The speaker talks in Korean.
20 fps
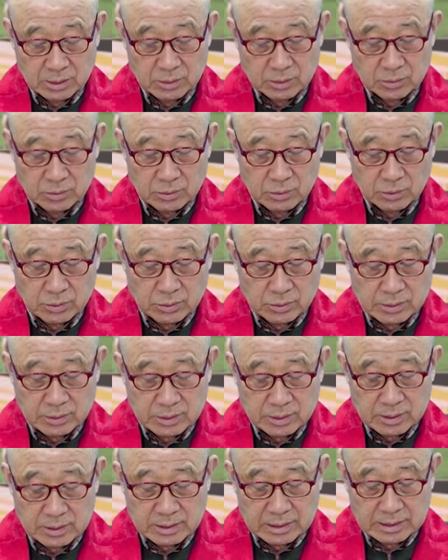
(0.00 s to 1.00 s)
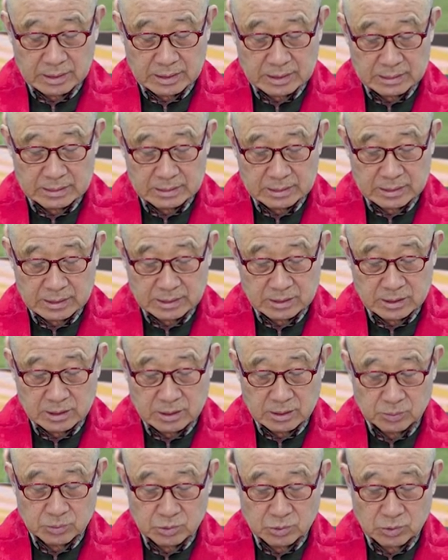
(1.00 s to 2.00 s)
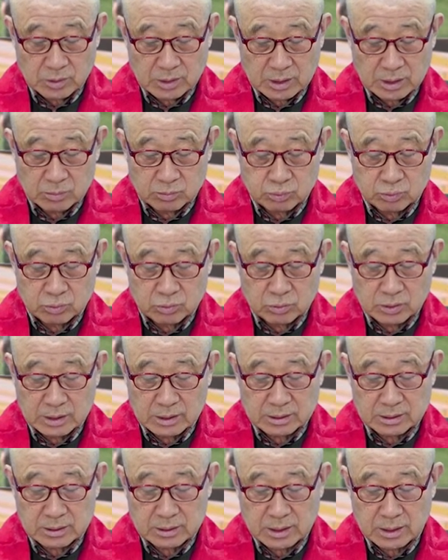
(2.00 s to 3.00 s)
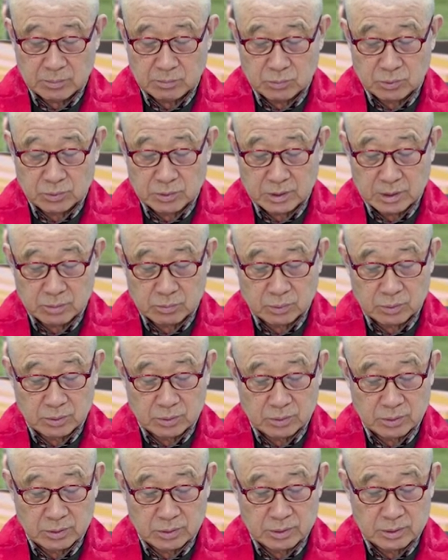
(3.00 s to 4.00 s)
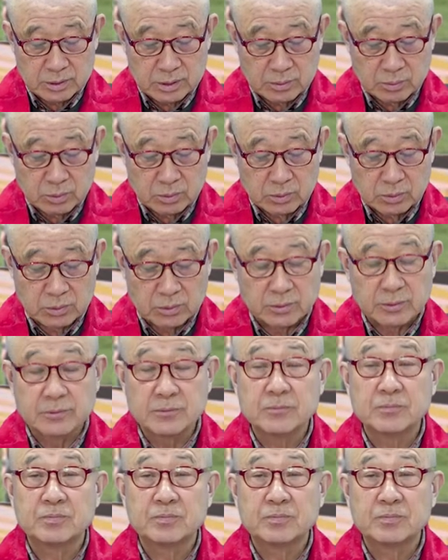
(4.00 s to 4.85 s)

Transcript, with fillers: 놓여 있다가 이제 다시 급속하게 부흥하는 캄보디아의 불교를 이제 보고